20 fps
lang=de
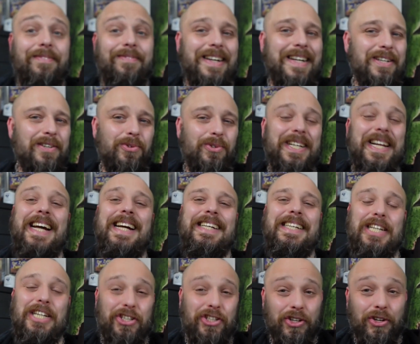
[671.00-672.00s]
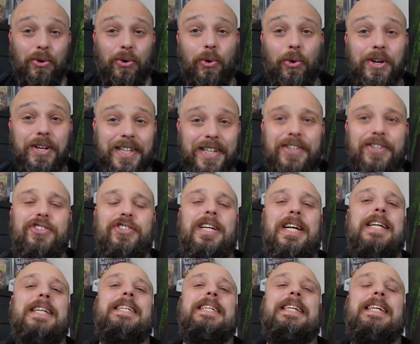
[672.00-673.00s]
Wenn du taktische
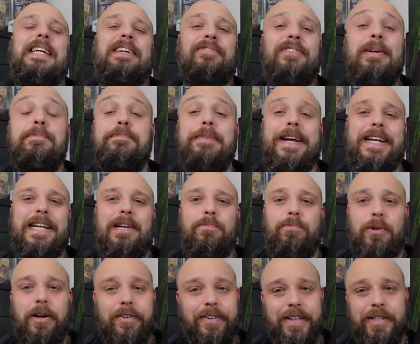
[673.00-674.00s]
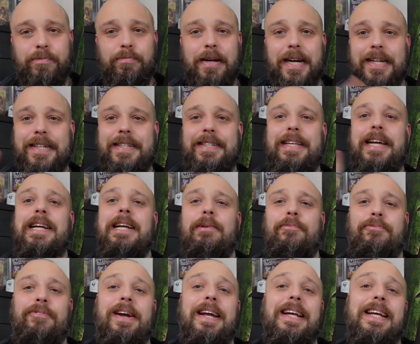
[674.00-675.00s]
Rundenstrategie wie Battle Brothers magst,
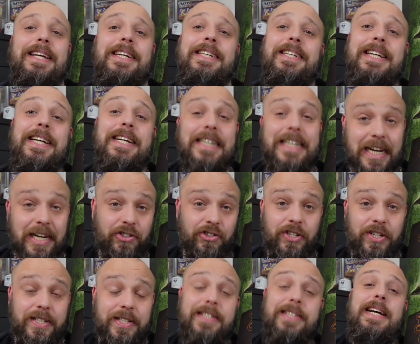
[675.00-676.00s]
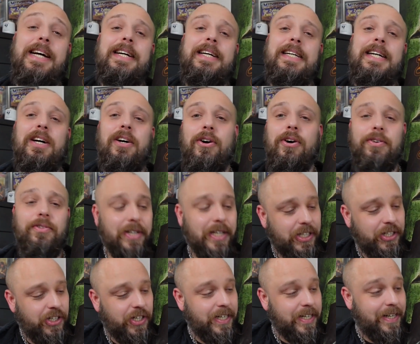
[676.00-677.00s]
dann empfehle ich dir Dungeon Saga
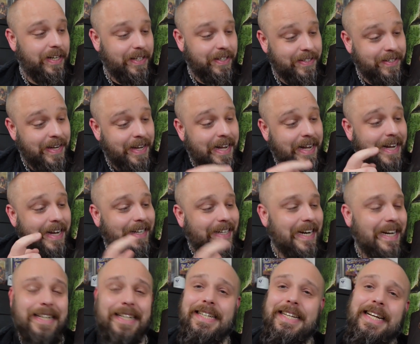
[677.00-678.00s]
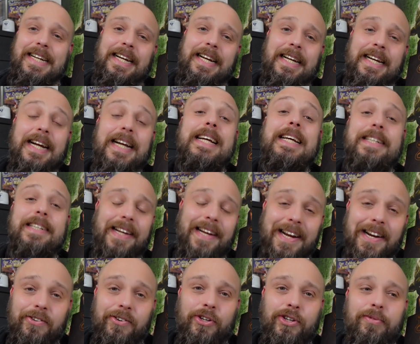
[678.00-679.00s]
Originals. Das Ding hier ist
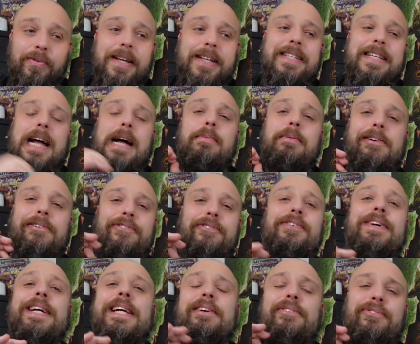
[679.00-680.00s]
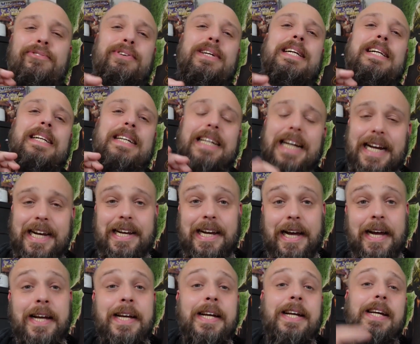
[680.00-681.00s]
Hero Quest, aber viel, viel
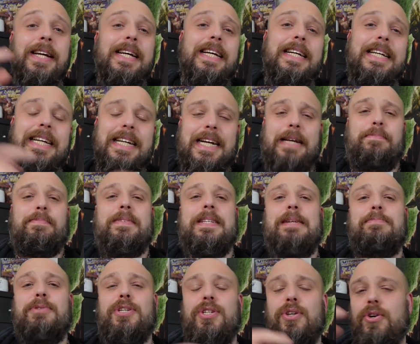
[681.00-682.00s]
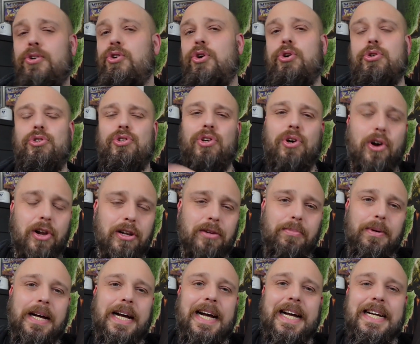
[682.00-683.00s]
geiler. Hier gibt es nämlich noch
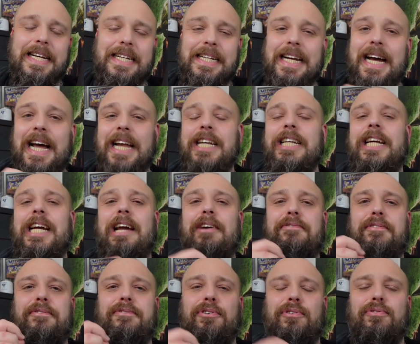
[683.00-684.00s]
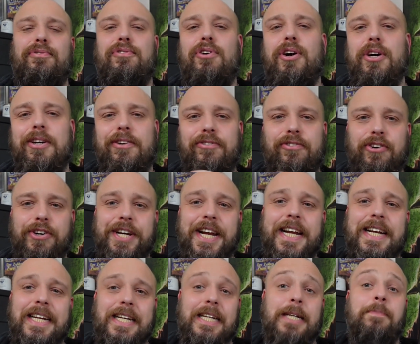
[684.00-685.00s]
Kontrollbereiche, Angriffe von vorne,
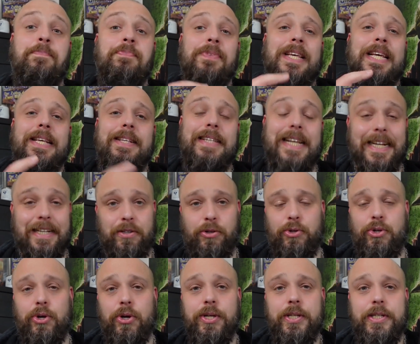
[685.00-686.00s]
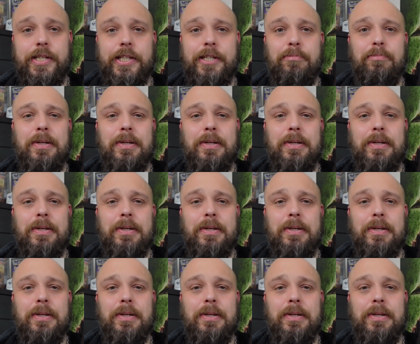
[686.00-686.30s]
von hinten, 96